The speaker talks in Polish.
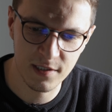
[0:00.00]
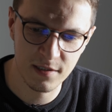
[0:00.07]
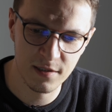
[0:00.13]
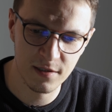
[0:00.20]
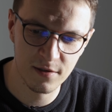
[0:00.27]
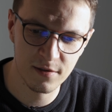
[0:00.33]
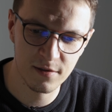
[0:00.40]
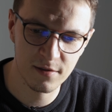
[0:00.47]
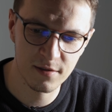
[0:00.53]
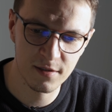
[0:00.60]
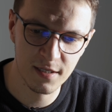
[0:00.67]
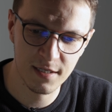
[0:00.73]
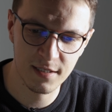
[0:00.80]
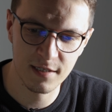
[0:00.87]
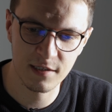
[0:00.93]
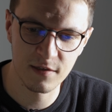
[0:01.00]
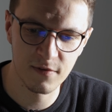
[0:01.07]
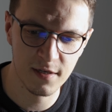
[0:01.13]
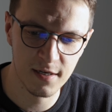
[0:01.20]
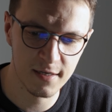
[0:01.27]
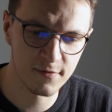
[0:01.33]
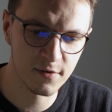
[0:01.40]
co jak na
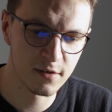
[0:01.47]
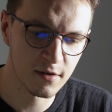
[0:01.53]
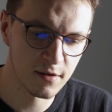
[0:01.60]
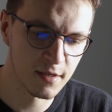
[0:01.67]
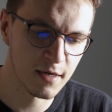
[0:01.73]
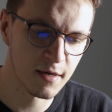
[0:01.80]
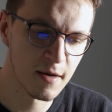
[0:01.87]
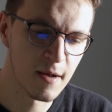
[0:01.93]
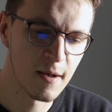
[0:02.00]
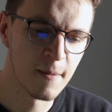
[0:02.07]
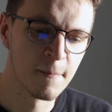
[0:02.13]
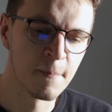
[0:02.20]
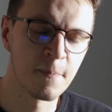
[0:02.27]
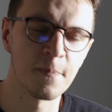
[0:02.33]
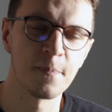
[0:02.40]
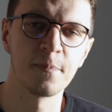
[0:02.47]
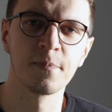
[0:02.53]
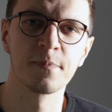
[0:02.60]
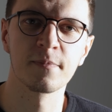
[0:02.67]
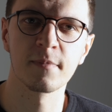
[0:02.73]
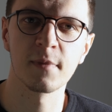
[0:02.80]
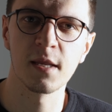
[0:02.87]
suwakach wygląda.
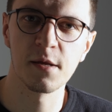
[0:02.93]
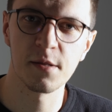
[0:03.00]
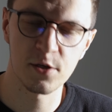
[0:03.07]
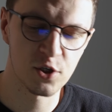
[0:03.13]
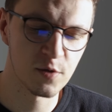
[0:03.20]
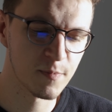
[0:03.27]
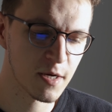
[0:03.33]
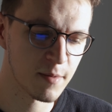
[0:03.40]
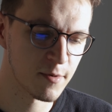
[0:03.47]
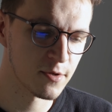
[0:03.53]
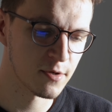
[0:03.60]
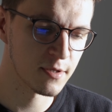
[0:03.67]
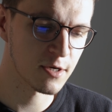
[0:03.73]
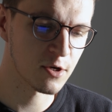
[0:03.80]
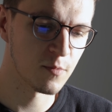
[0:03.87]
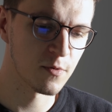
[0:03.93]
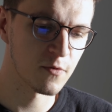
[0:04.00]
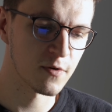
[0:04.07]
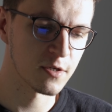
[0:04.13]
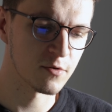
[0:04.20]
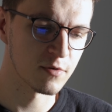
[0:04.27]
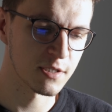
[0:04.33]
Mm, jest szybka metoda
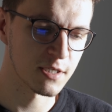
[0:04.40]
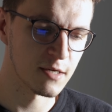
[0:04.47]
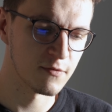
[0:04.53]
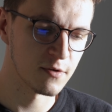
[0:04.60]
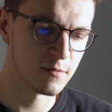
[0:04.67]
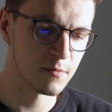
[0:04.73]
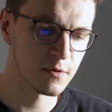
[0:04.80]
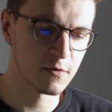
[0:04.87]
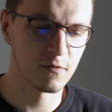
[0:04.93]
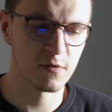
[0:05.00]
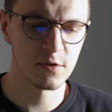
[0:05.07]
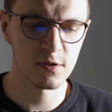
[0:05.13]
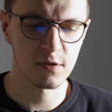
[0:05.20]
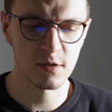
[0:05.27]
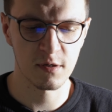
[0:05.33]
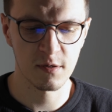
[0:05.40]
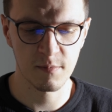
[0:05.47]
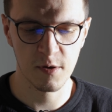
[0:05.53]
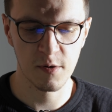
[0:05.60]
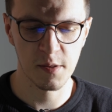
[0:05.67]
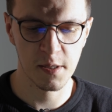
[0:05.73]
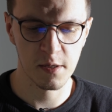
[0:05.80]
kopiowania ustawień, mianowicie
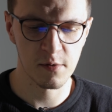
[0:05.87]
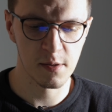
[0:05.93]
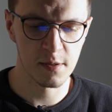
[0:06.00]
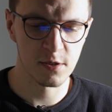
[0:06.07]
mając jedno